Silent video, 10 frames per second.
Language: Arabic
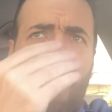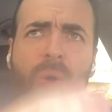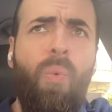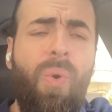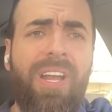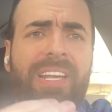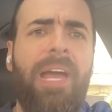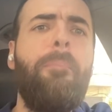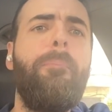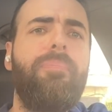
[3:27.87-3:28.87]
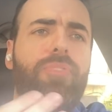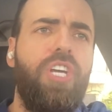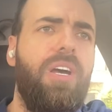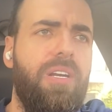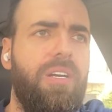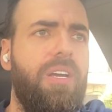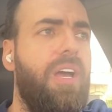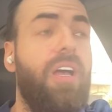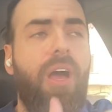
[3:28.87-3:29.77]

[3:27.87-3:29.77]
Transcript: اول كم شهر آه،